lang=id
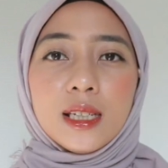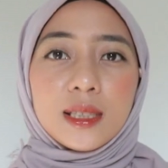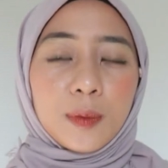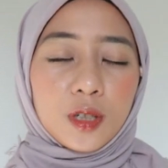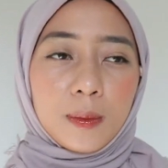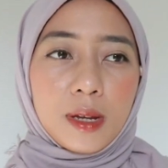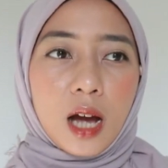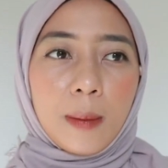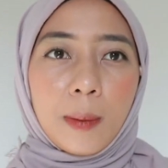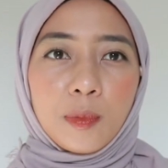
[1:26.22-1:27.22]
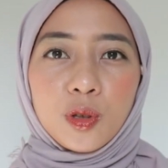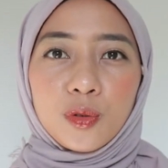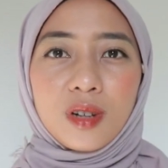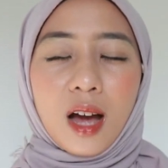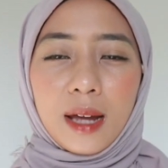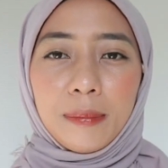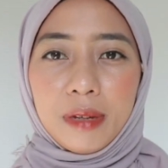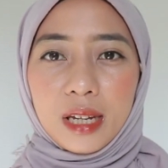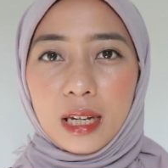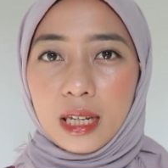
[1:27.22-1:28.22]
disemprot sebanyak apapun tuh nggak akan
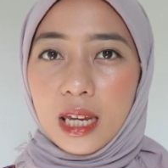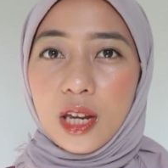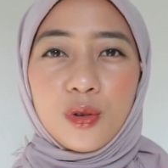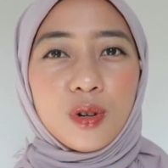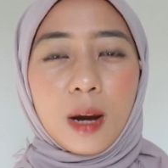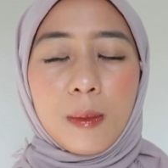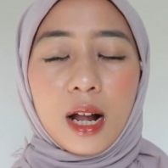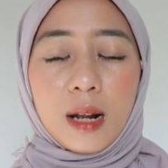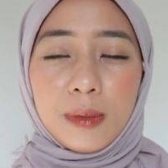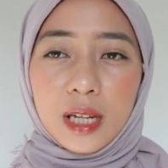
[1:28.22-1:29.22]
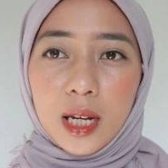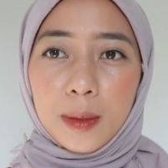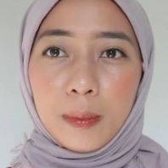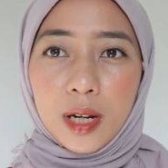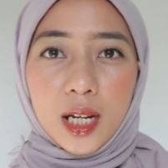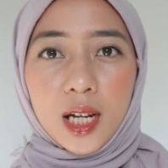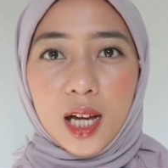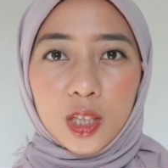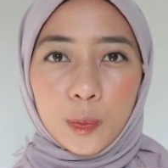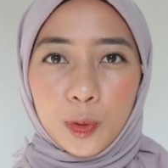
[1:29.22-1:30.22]
bikin giung, nggak bakal bikin belenak
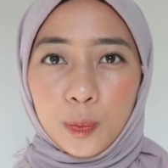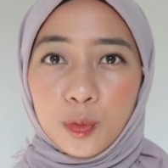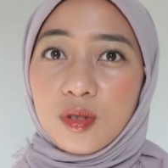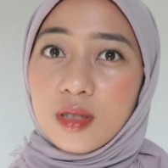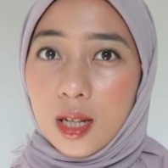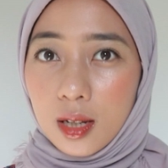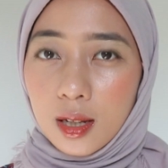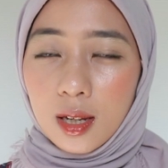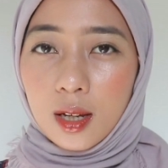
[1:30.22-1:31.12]
ataupun pusing.